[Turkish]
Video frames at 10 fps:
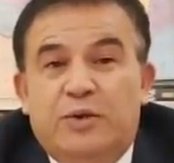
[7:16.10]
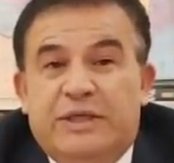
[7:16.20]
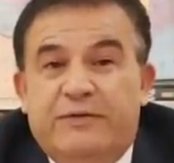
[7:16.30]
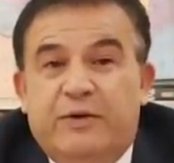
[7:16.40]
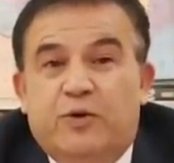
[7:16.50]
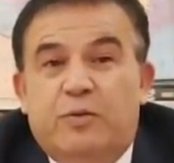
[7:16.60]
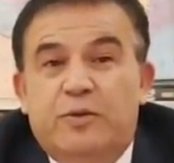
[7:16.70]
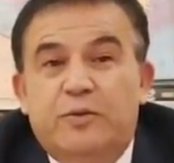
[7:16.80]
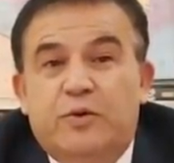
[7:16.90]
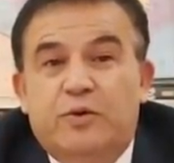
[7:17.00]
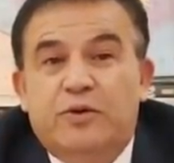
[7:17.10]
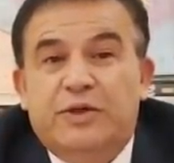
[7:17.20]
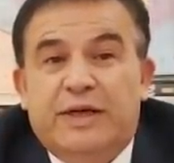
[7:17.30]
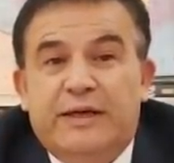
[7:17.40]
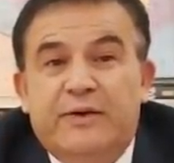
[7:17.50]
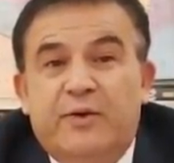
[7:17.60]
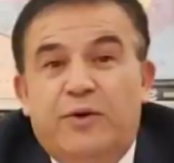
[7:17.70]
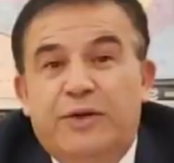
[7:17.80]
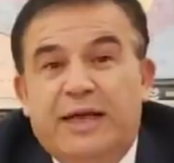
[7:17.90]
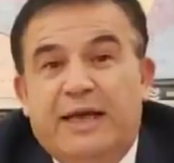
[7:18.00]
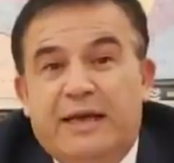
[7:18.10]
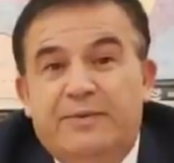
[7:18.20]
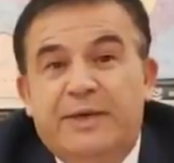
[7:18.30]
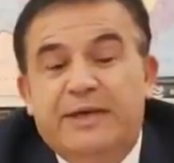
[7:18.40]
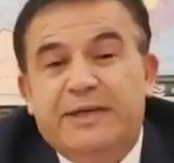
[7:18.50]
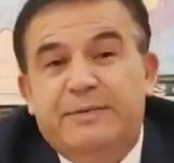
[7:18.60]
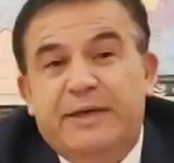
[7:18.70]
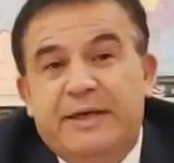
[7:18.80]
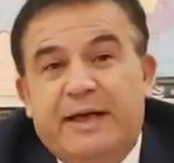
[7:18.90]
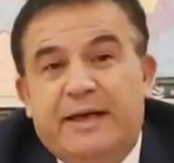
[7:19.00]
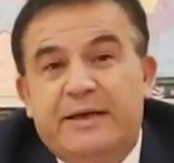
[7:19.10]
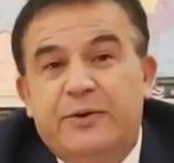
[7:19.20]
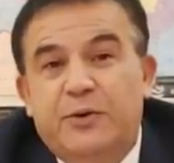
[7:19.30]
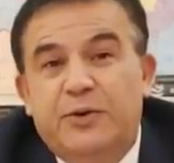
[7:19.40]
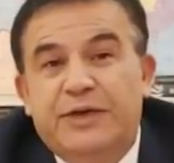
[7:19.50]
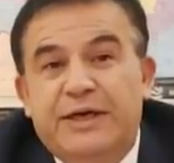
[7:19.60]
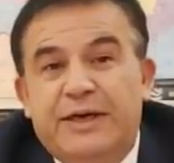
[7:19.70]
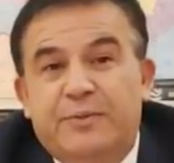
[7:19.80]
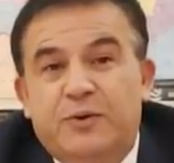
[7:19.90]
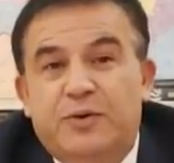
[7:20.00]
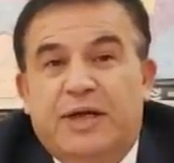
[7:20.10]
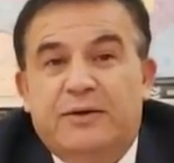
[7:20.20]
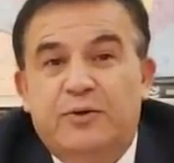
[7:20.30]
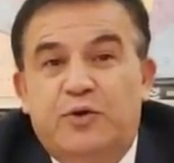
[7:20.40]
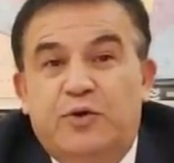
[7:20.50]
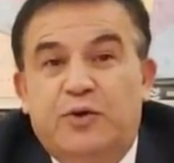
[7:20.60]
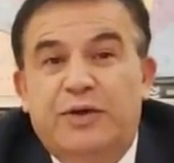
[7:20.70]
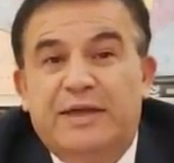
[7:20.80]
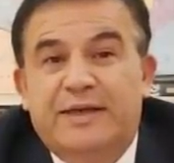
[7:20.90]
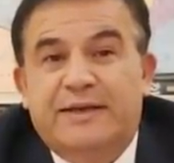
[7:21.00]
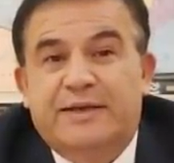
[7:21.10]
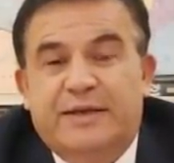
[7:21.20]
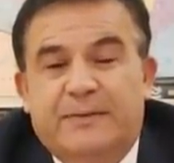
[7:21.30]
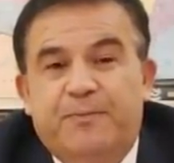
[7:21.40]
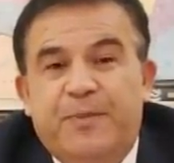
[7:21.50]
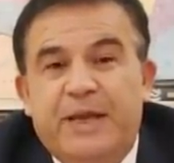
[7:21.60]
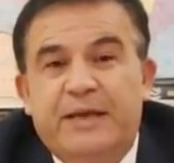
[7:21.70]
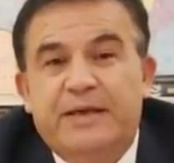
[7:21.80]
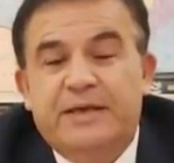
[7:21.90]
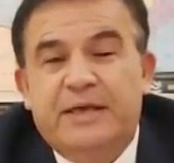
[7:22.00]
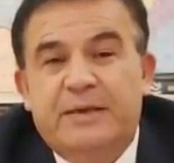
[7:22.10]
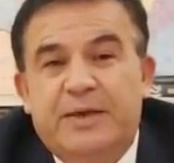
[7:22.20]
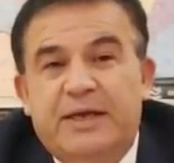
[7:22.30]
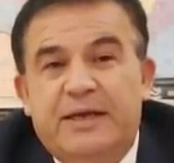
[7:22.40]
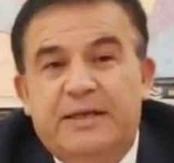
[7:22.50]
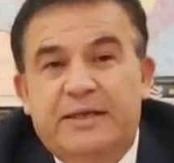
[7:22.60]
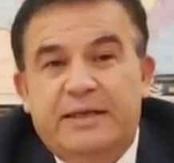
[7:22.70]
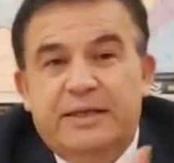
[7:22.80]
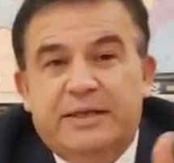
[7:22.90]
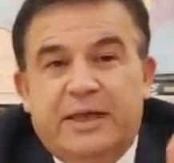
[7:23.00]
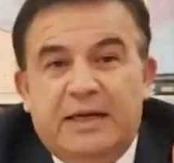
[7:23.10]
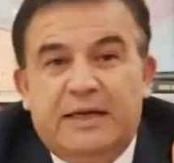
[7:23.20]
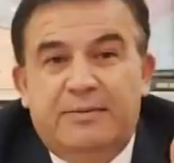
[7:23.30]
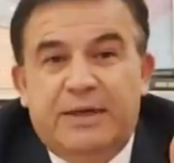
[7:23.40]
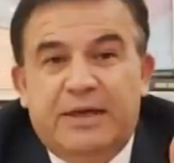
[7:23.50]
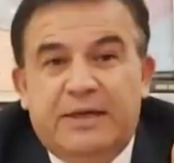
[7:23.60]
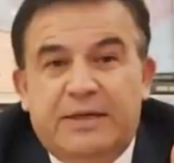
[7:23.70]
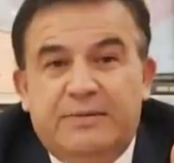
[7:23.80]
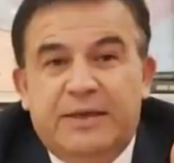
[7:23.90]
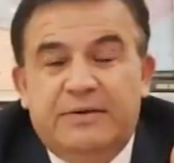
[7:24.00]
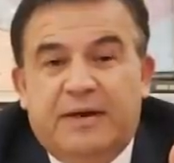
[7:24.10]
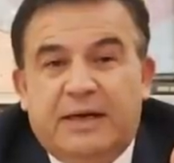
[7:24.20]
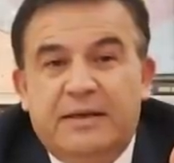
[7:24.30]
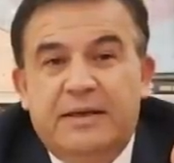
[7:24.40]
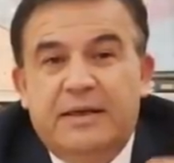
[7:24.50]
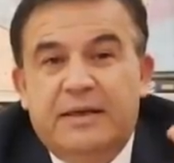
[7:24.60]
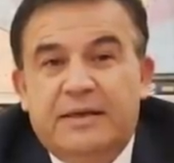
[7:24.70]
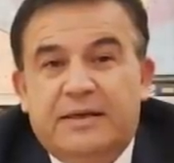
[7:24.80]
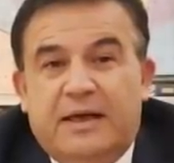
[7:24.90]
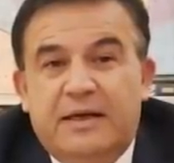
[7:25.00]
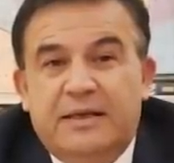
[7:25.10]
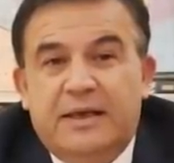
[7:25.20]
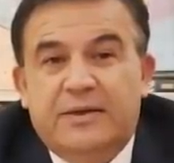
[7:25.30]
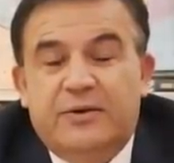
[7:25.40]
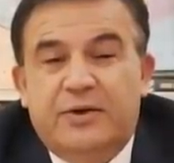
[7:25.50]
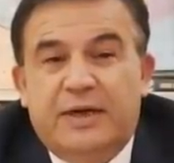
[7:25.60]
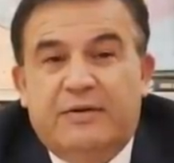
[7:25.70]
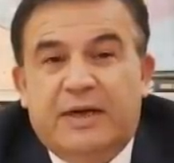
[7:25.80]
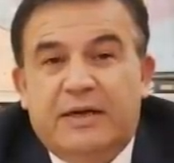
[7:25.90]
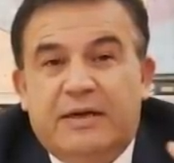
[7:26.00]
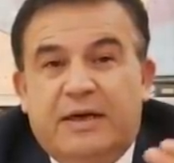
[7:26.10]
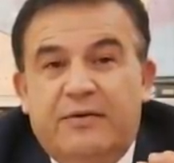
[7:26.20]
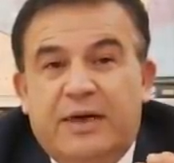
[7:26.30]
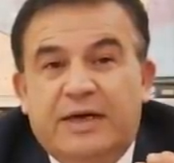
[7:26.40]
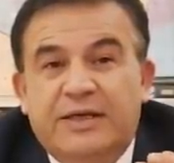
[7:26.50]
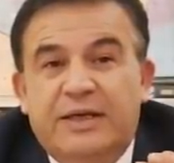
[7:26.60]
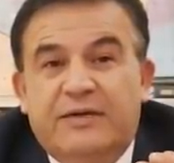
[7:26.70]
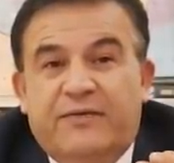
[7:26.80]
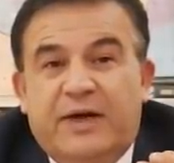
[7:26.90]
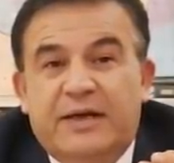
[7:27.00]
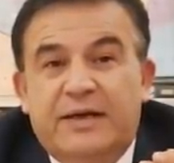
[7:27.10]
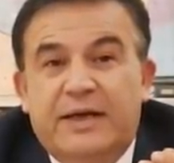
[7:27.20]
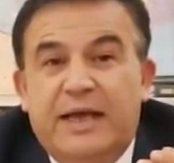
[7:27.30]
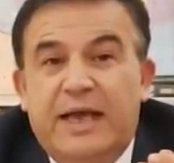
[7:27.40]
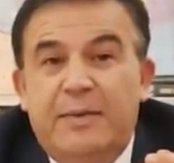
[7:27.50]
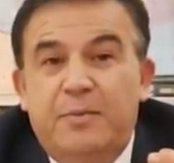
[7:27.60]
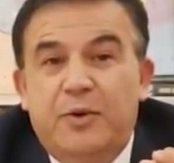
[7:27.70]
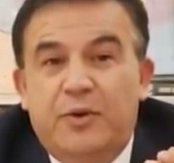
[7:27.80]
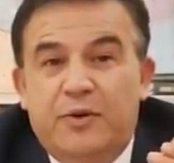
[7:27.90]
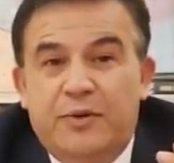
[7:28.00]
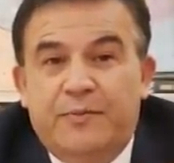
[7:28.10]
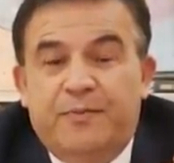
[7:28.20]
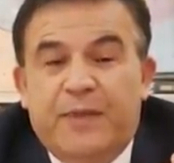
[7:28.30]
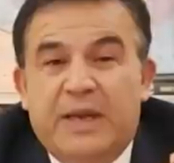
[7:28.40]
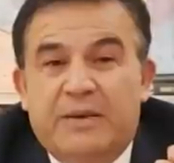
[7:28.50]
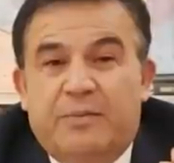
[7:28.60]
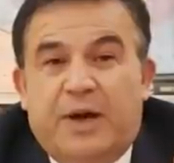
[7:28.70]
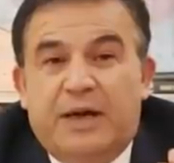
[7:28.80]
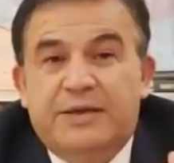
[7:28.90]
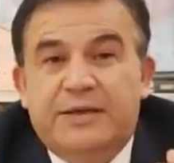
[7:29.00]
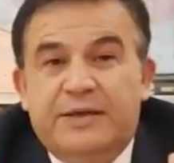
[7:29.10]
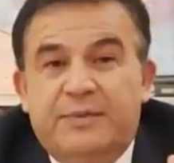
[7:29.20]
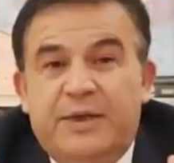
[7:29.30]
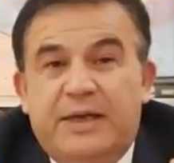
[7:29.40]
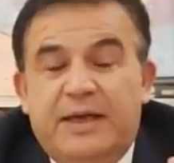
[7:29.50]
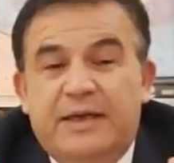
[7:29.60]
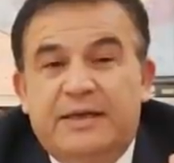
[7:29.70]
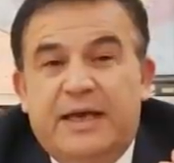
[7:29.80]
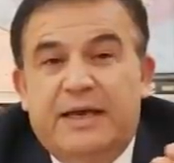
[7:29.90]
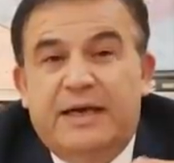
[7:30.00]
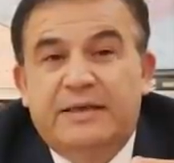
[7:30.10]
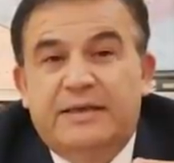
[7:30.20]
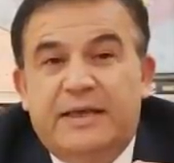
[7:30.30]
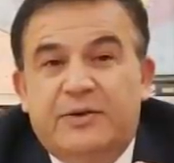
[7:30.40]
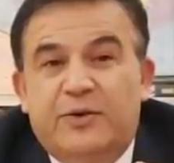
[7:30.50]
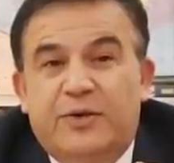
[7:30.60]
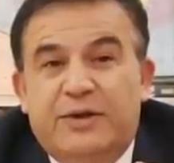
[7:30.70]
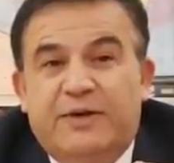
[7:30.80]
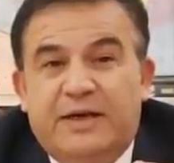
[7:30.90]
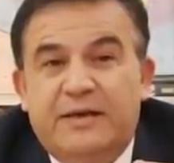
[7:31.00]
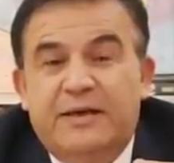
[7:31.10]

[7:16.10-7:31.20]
Sivil Toplum Kuruluşlarının önüne gelen bir ismi. Yani öjenik bunlar. Üstün ırkçı. Şimdi Bill dijital kimlik yatırımları var sağlık sektörüne var. Kahve aşı ittifakının en büyük bağışçısı Bilgeyiz. Enerji sektörüne var.